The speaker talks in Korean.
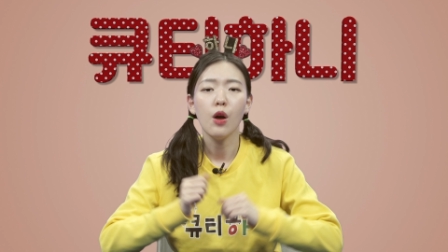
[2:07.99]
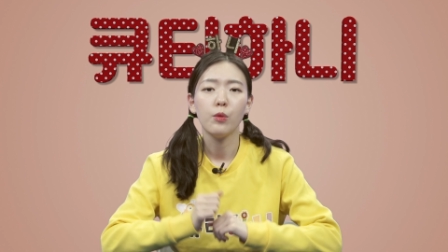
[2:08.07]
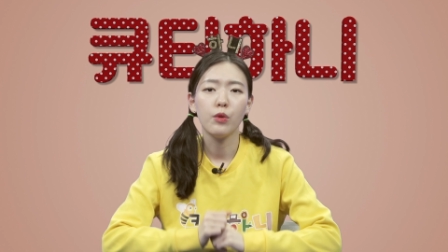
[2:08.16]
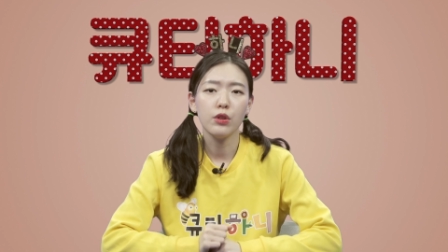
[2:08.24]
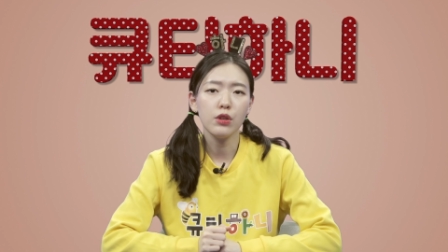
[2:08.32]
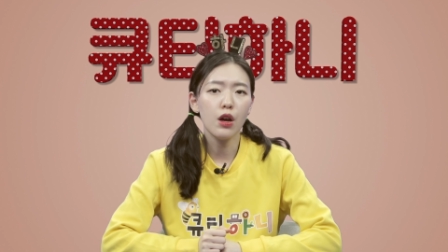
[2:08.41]

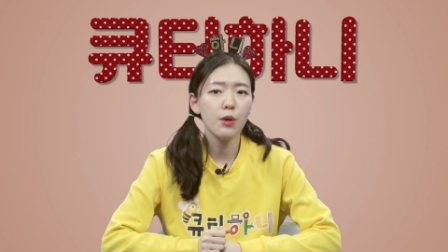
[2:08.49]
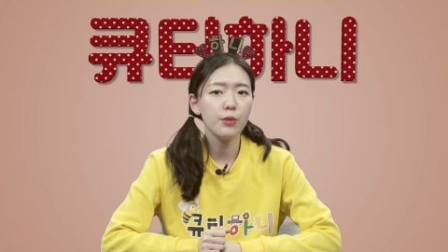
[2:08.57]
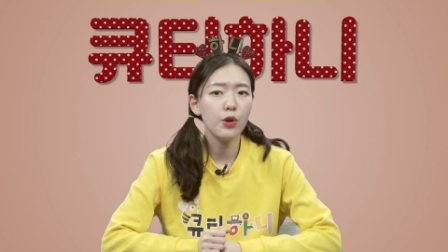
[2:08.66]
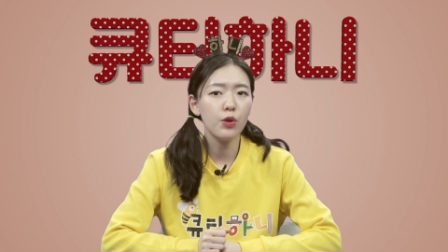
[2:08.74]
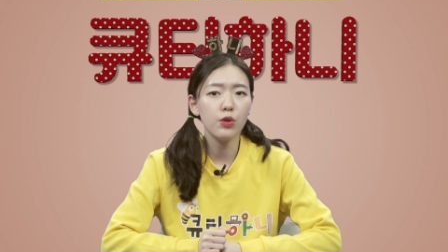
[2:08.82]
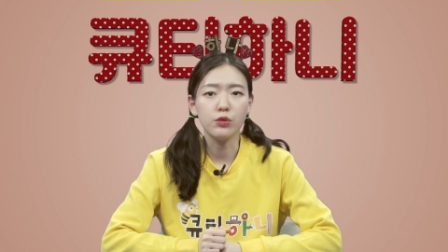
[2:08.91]

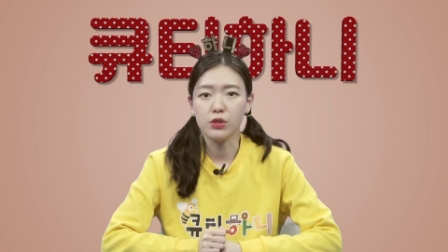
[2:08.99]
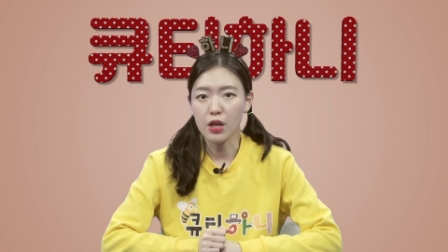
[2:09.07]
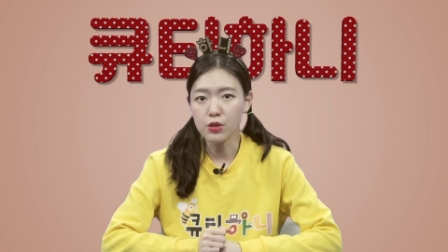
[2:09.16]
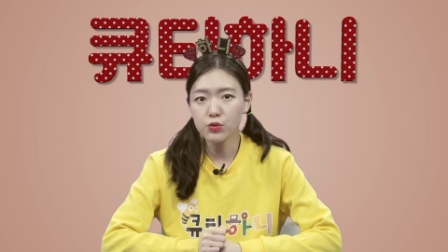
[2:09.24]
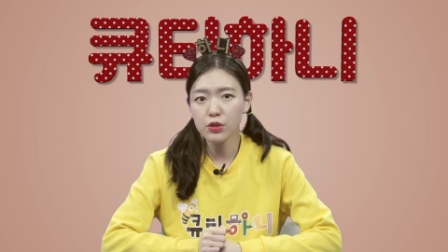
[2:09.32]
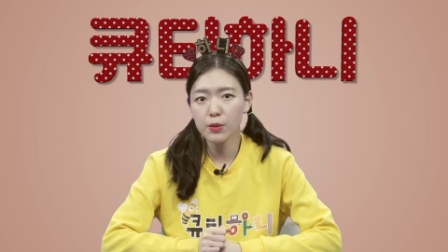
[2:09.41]
왜냐하면
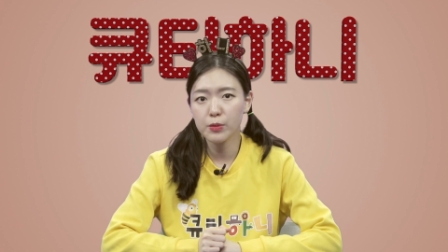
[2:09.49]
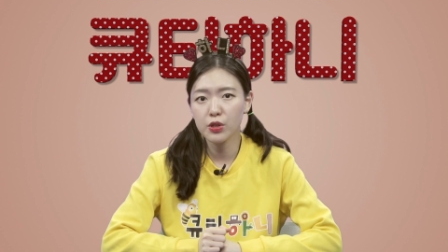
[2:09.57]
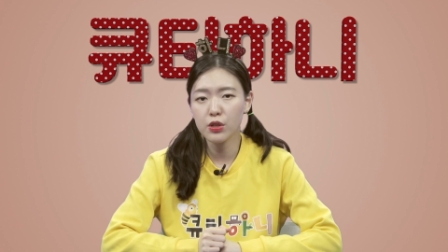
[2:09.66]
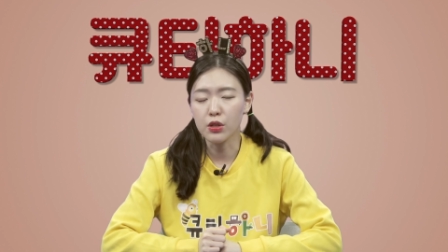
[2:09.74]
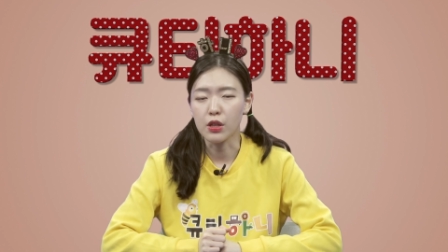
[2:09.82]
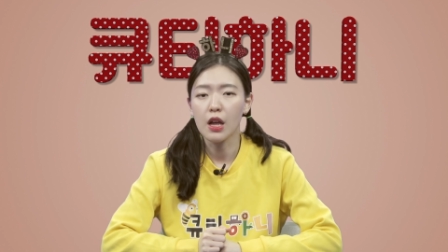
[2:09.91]

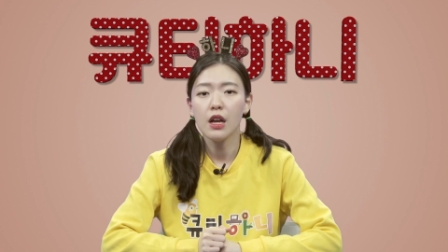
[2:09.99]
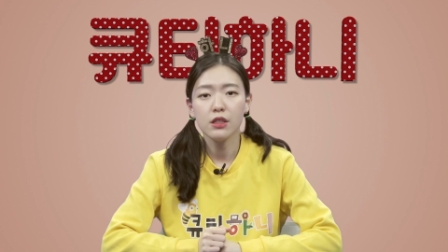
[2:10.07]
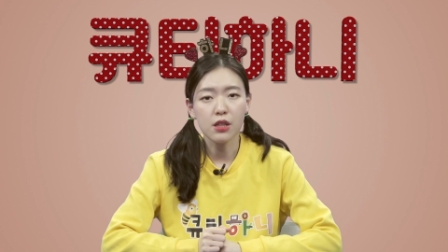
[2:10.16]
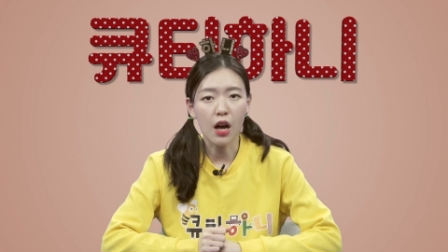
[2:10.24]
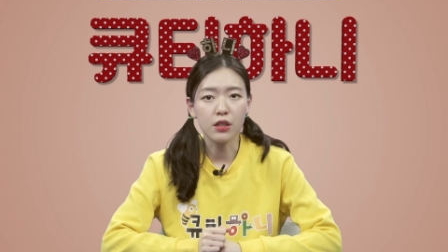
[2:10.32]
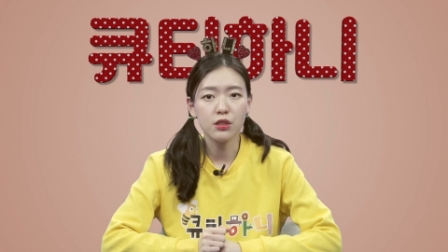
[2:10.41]
예수님은
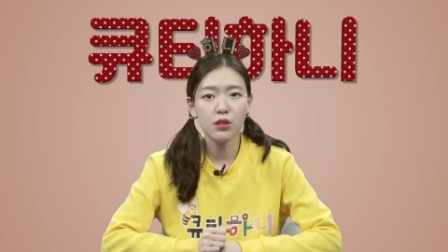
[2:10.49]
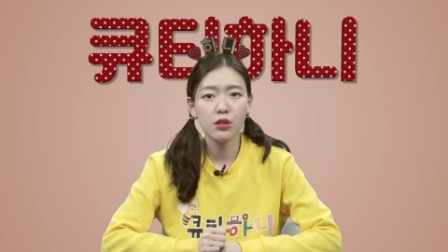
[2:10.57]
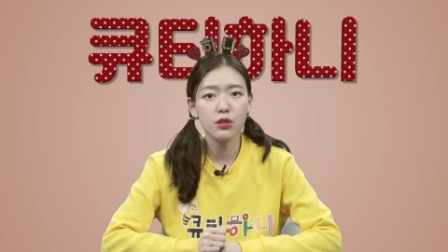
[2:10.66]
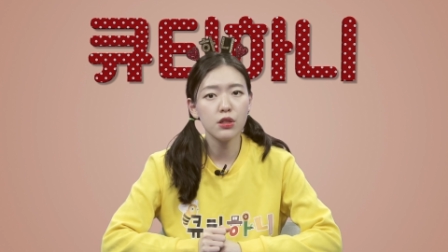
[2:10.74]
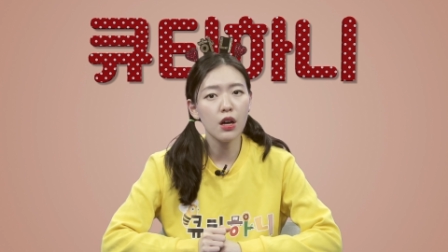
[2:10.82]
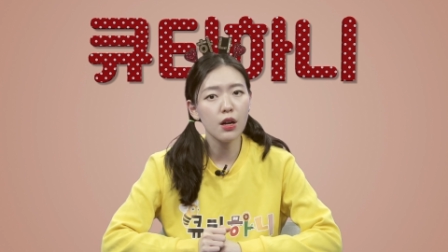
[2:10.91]

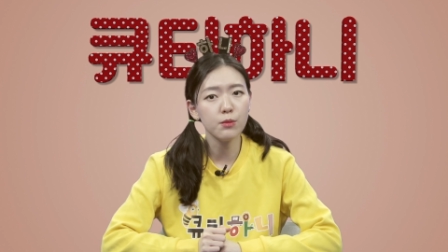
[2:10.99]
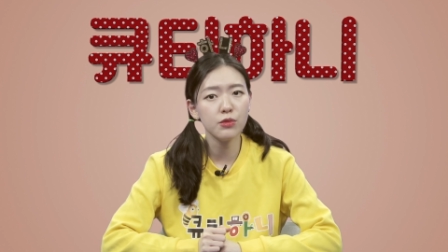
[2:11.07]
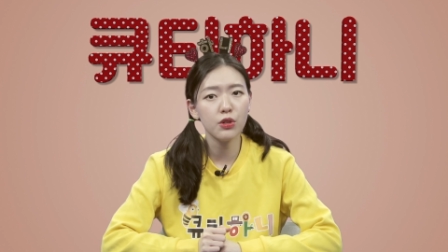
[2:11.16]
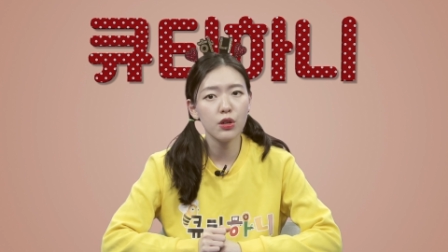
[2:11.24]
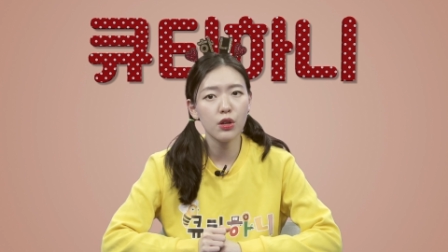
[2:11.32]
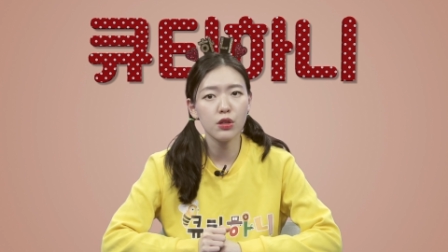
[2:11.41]
자신이
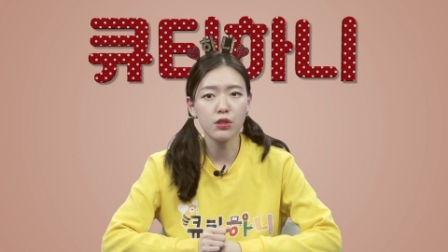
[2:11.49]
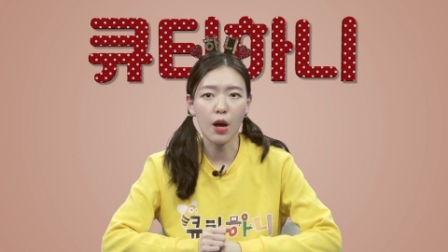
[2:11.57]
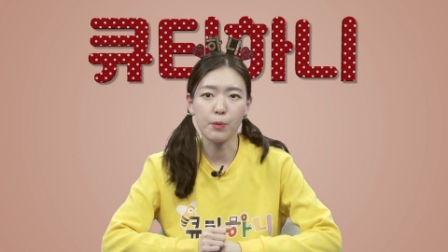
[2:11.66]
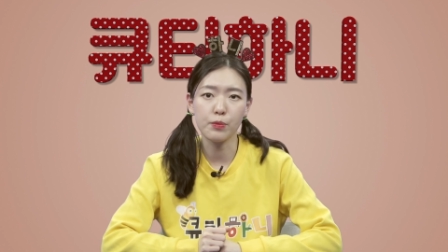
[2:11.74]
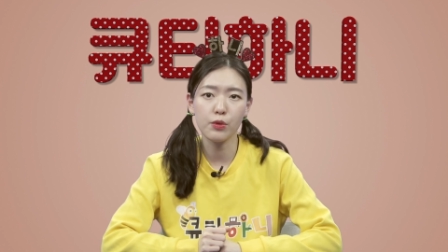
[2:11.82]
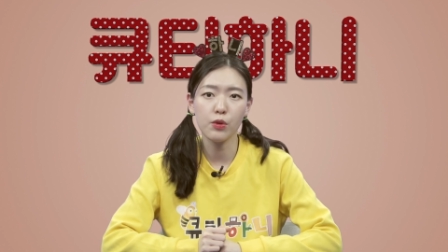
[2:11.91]
사람들에게
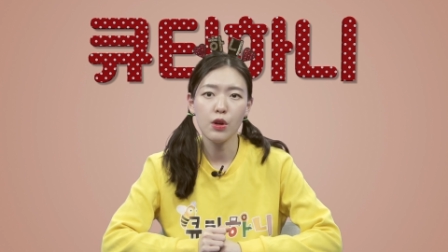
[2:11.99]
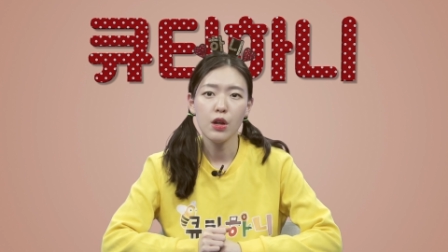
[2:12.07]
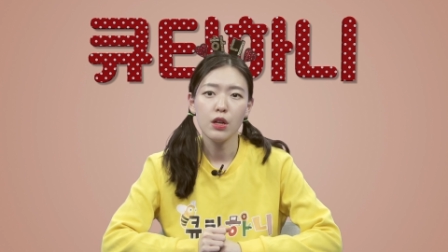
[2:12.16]
잡혀,